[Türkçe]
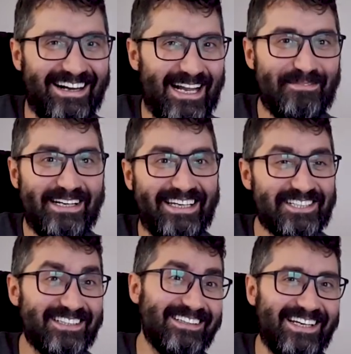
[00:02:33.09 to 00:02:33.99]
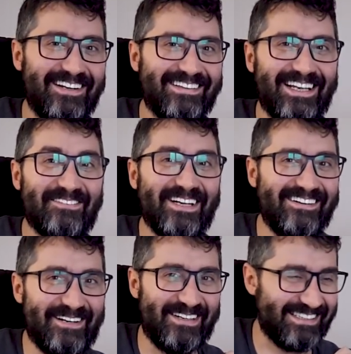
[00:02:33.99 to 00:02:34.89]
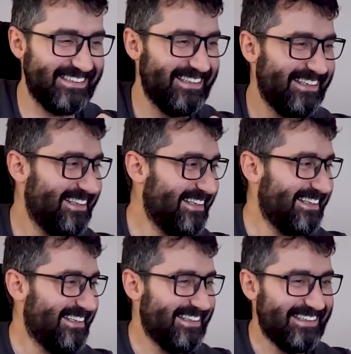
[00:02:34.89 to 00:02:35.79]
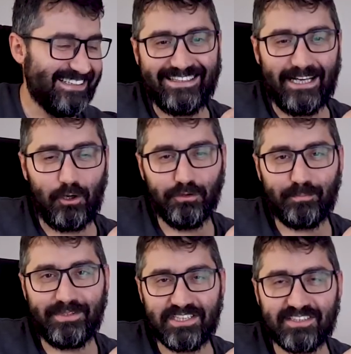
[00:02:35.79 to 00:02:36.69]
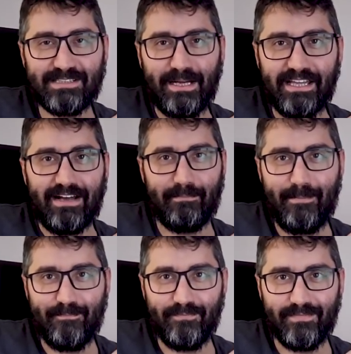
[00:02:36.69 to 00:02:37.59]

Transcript: Arabayı değiştirir tele, telefona vermez. Peki sen? Ya 14 bin açıkçası ben de vermem.